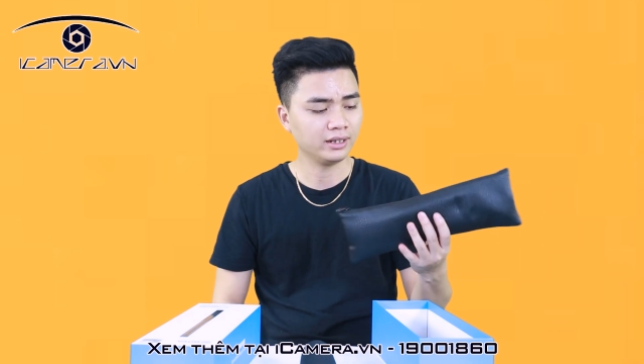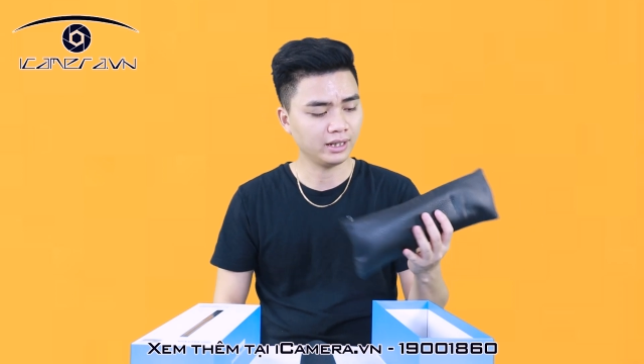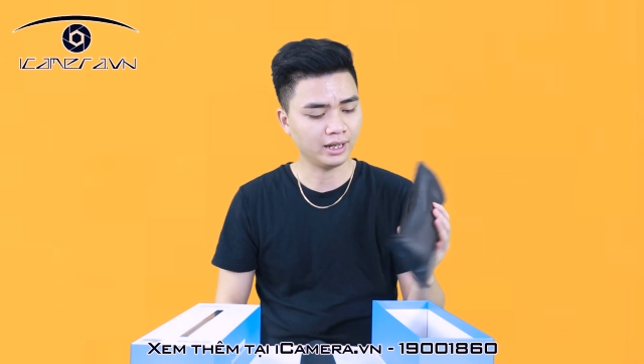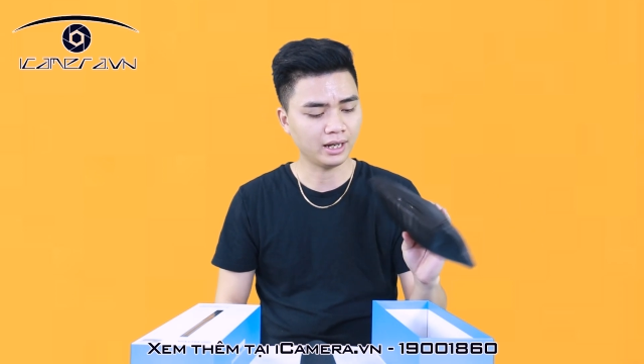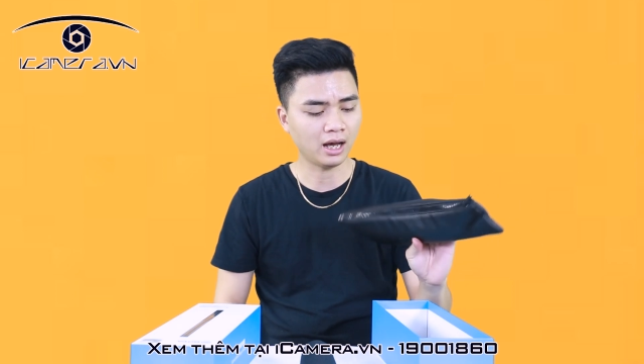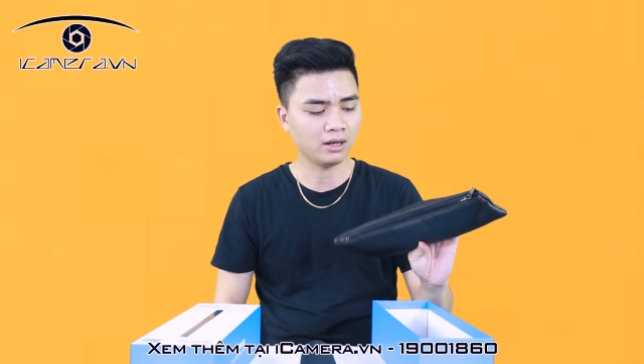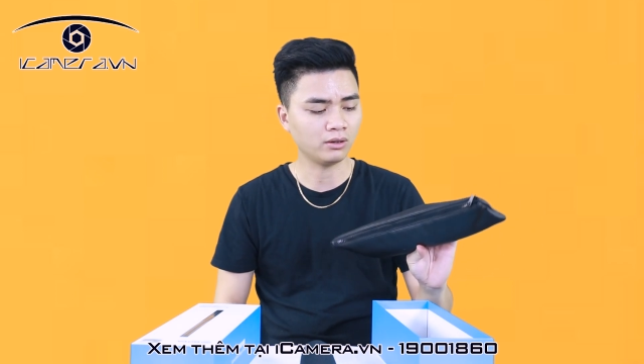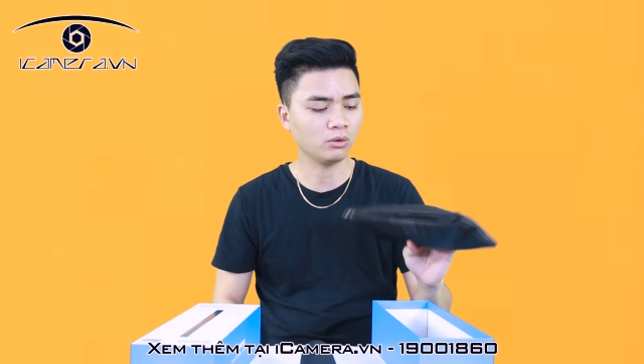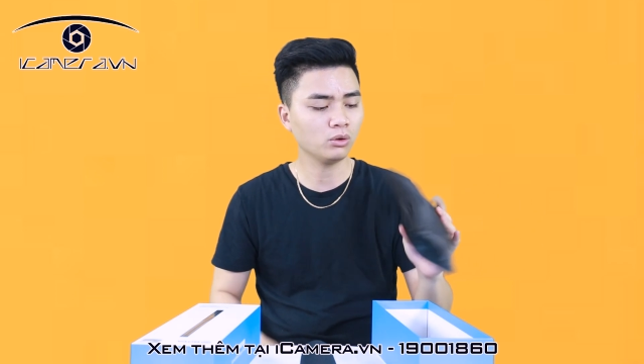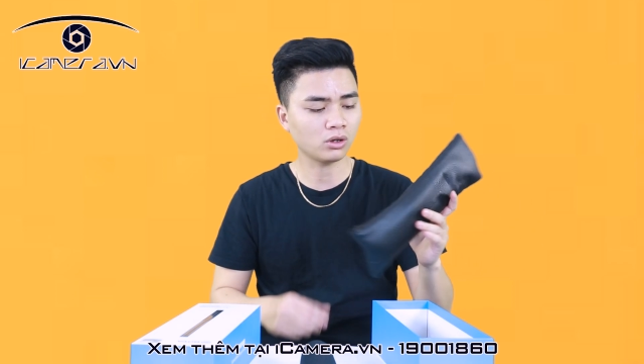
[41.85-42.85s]
thì à,
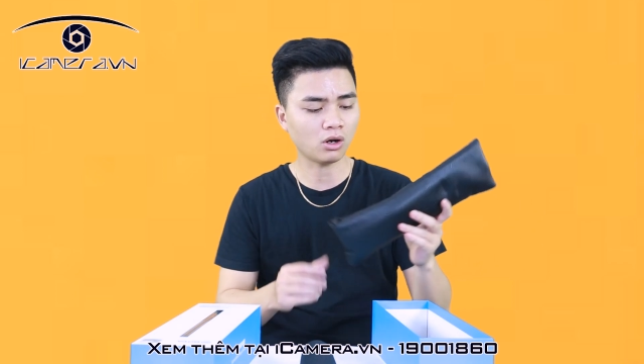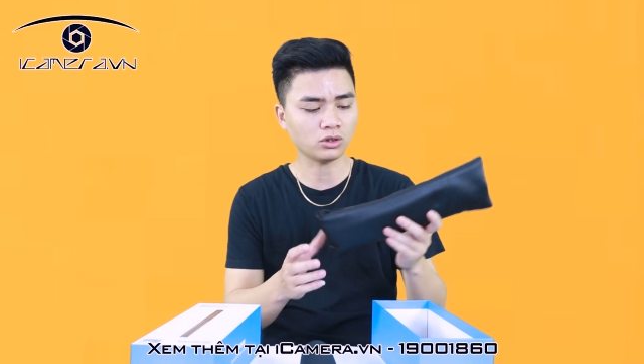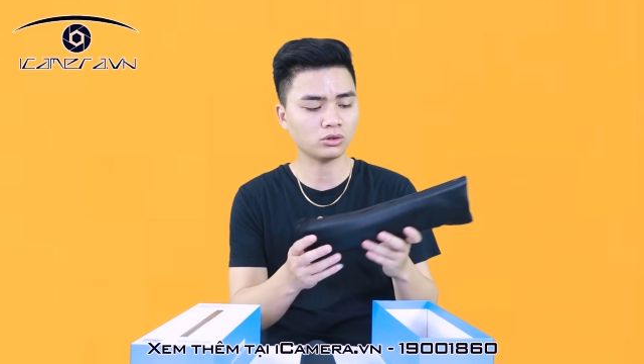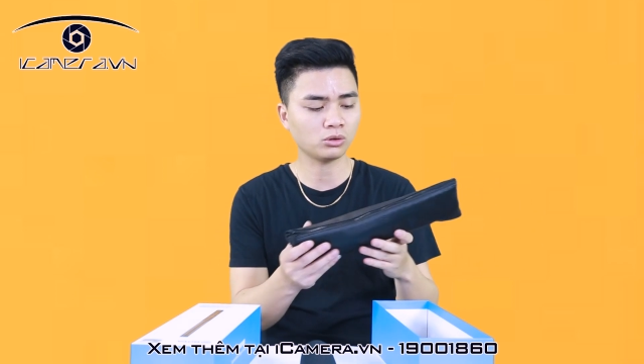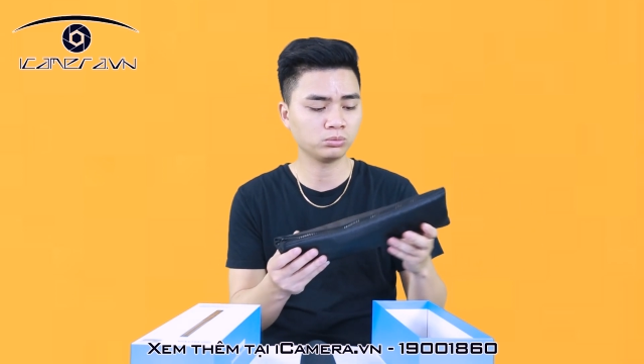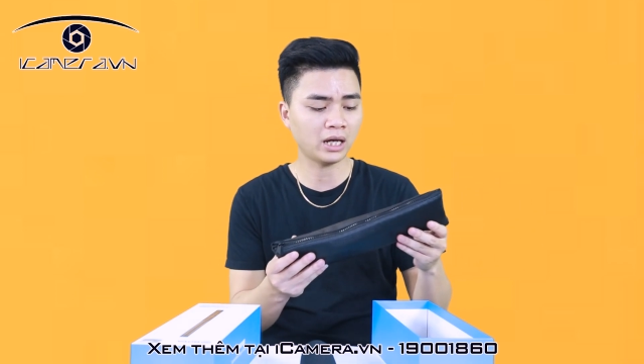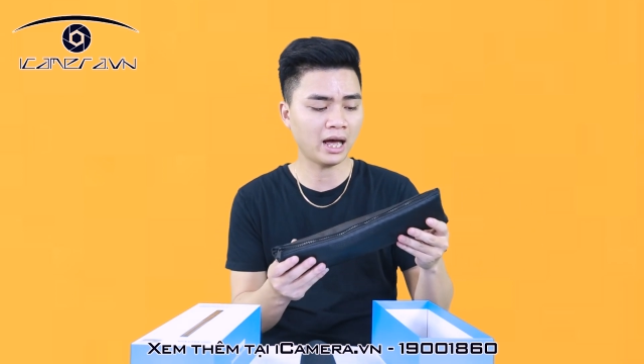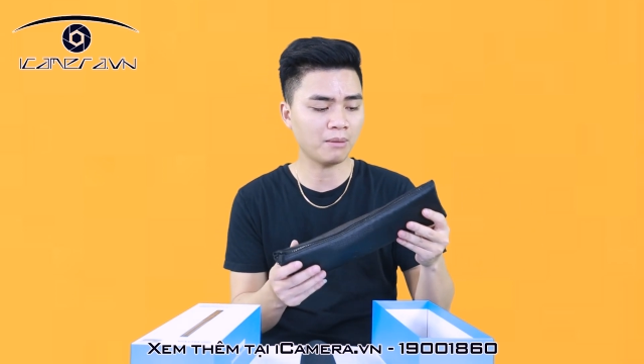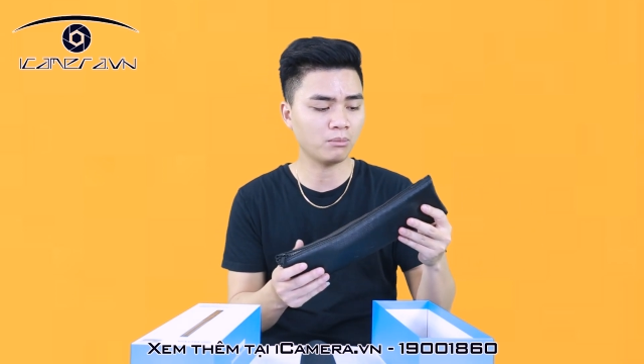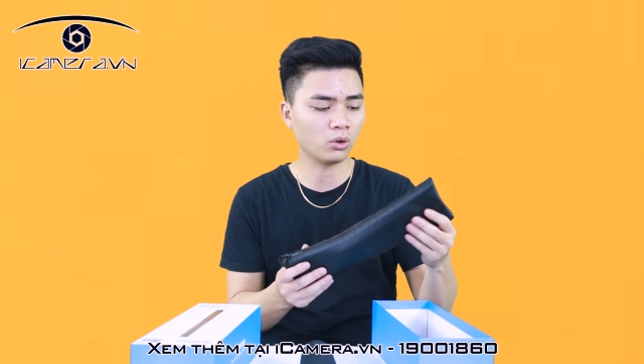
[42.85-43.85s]
nó luôn có cho chúng
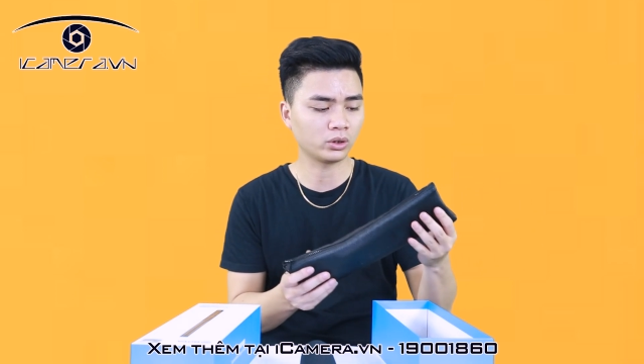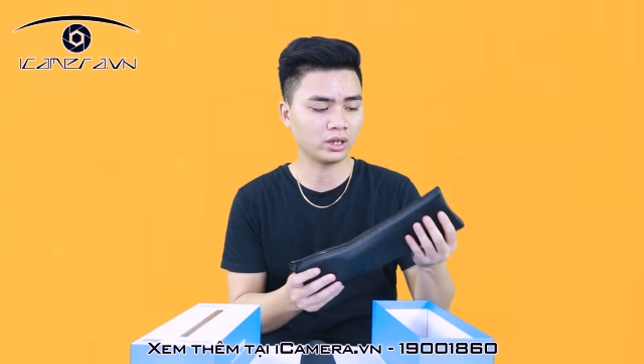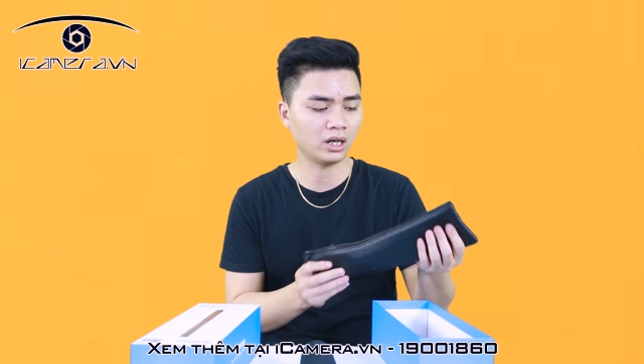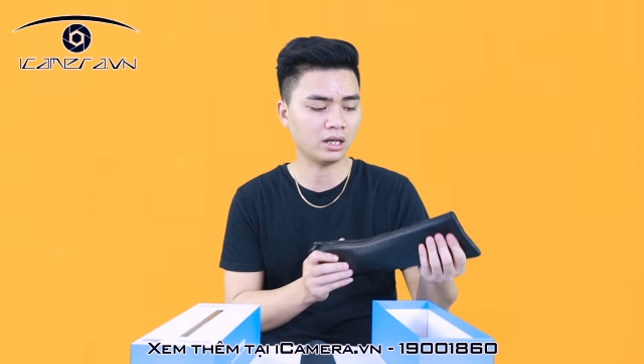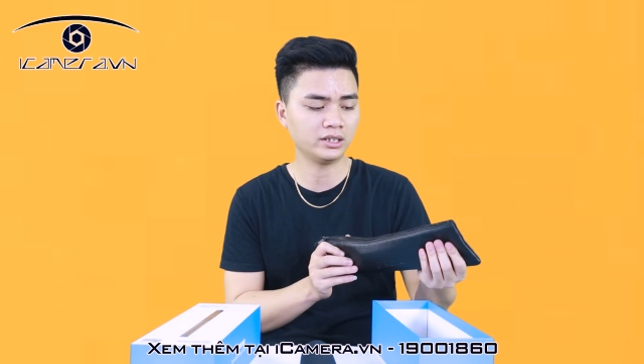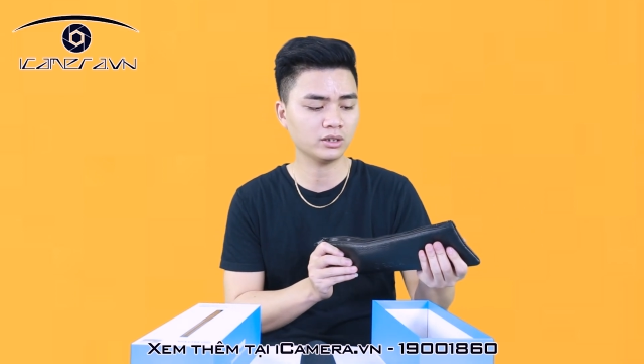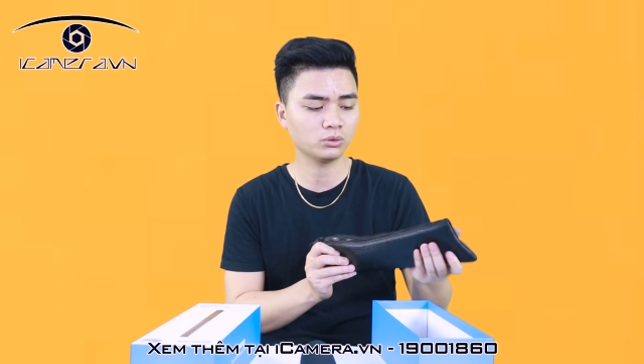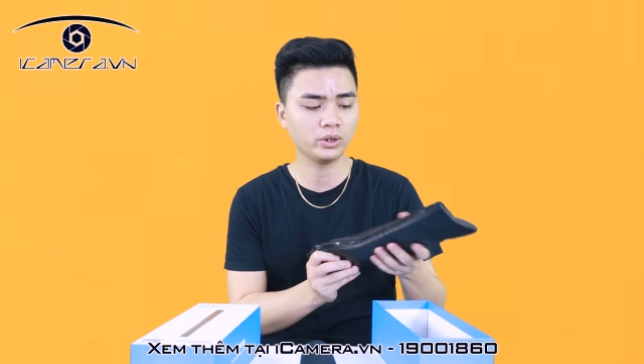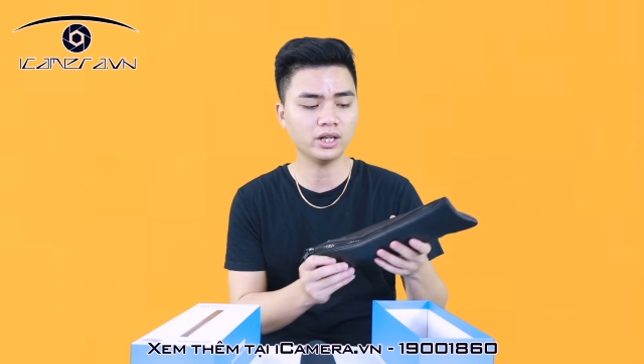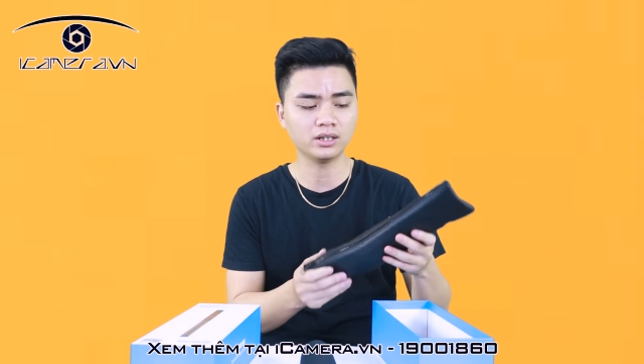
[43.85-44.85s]
ta một à, chiếc túi